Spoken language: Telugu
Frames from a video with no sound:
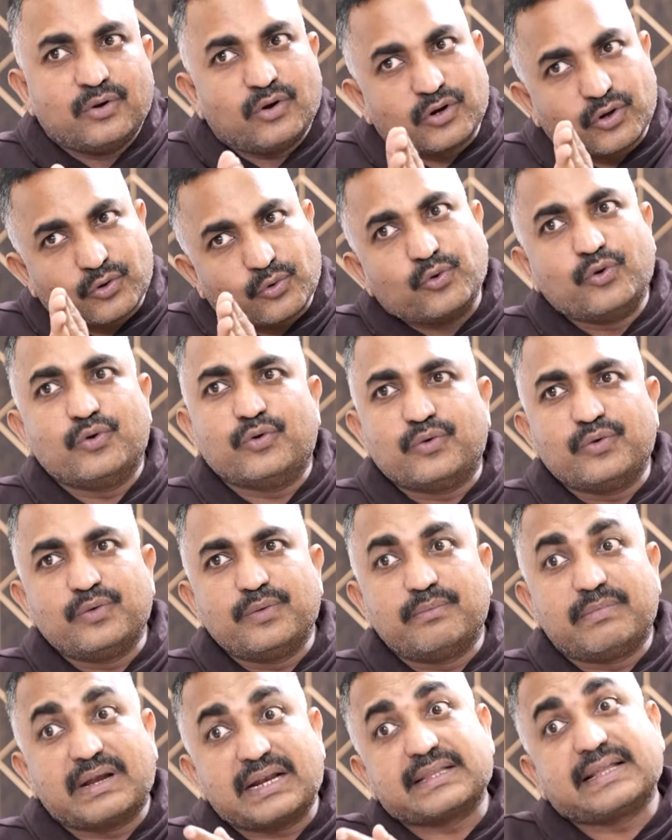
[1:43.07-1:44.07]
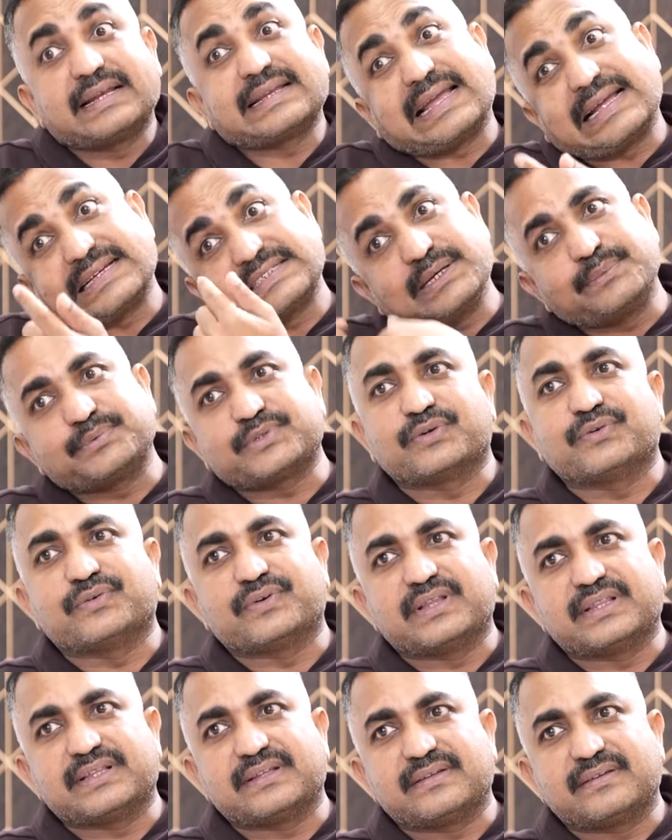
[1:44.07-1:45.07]
ఒక రూలు మళ్ళీ దానికి ఎగ్జామ్షన్
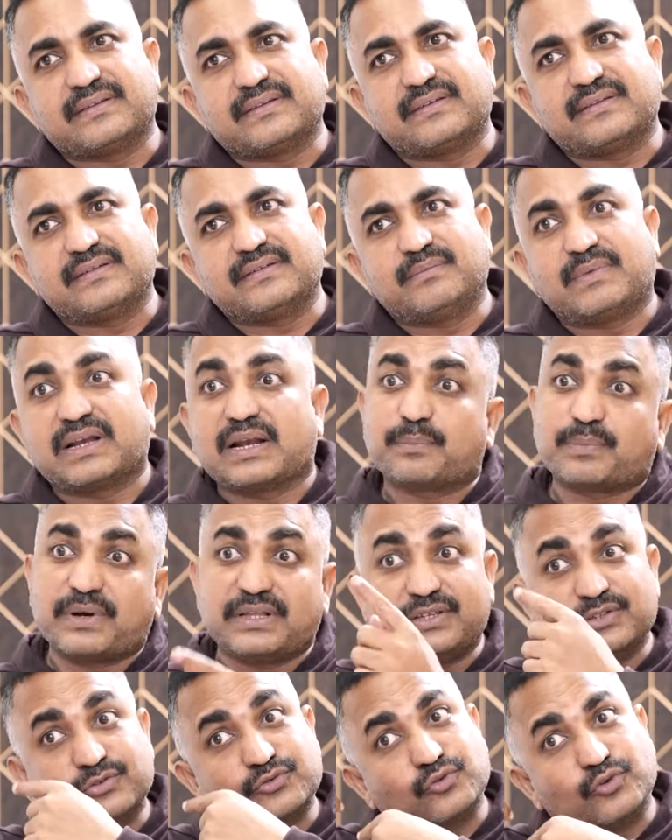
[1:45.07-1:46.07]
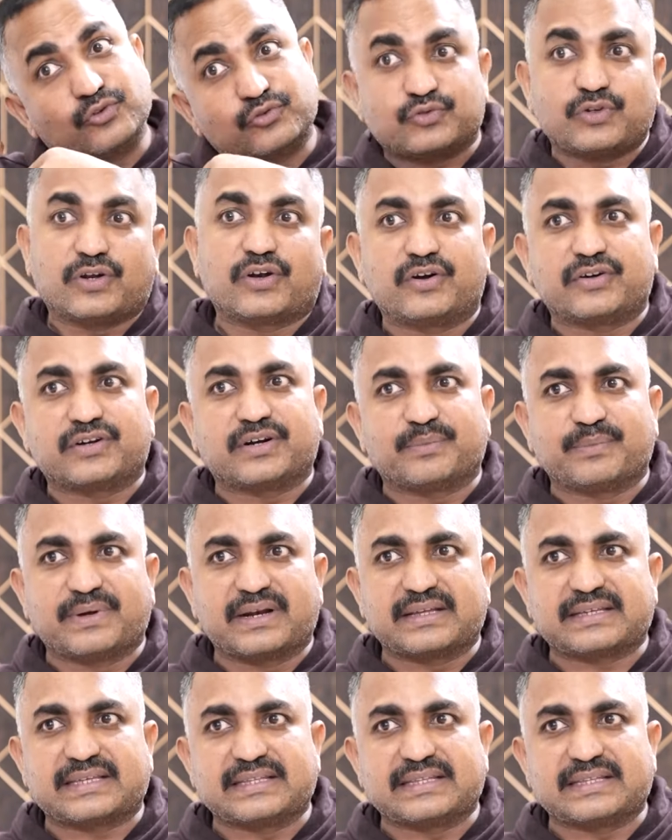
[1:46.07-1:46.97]
ఉన్నది మళ్ళీ అప్లై చేసుకోవచ్చు అని అంటాడు మళ్ళీ